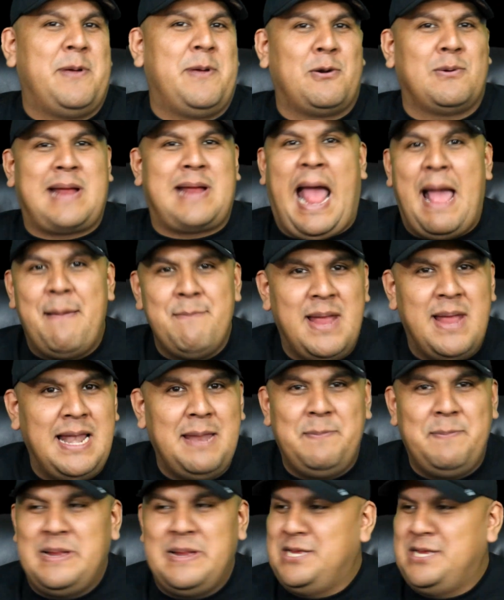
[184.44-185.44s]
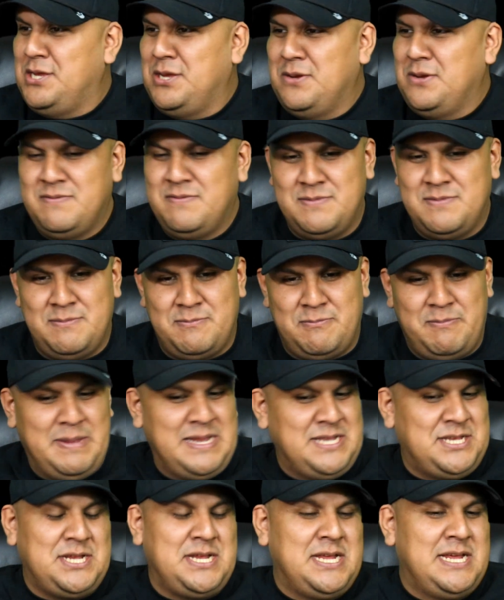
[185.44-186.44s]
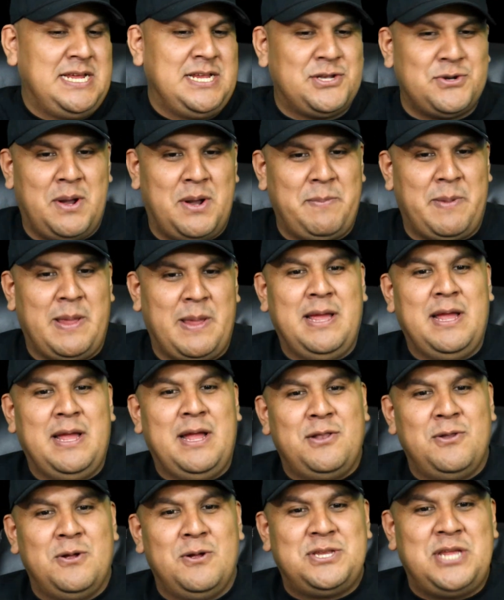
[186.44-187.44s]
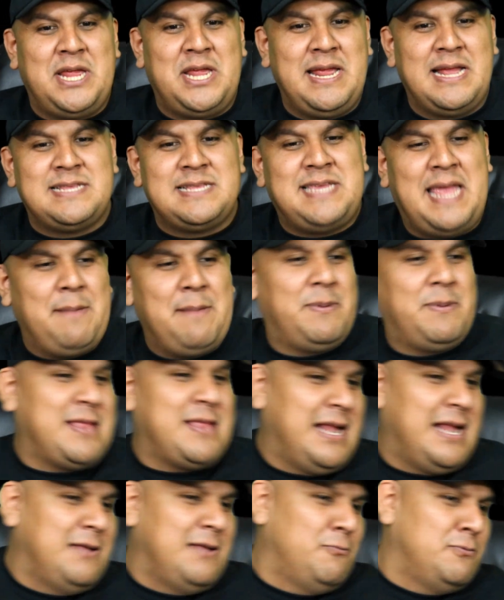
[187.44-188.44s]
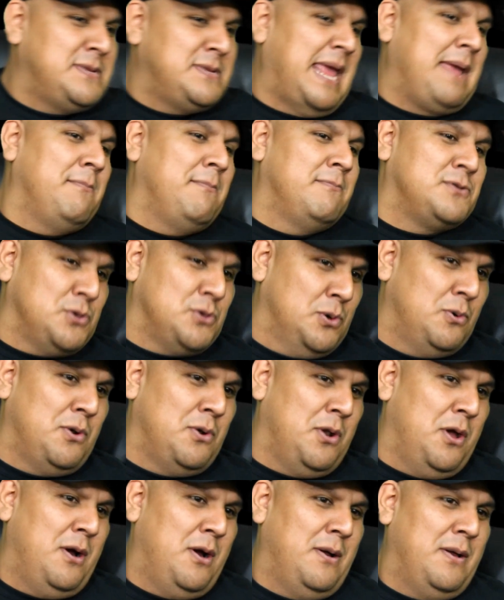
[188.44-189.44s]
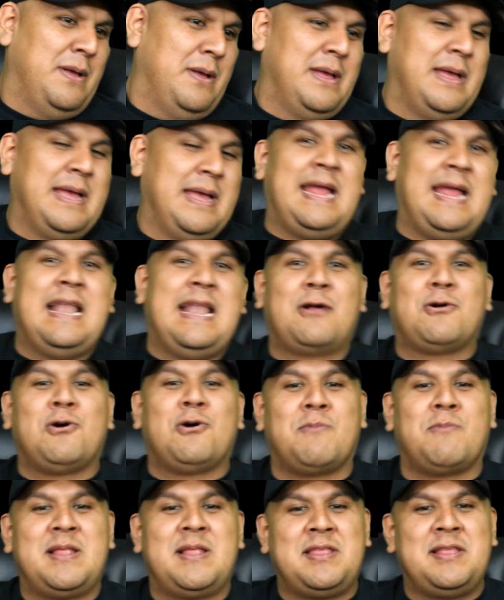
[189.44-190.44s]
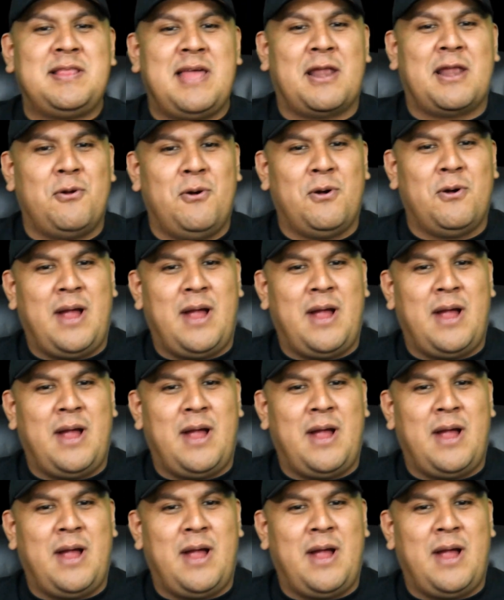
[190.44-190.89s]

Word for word: cámbiale, pinche, Trump. No chingue, siempre está el same suit, ¿no? y la corbatita roja.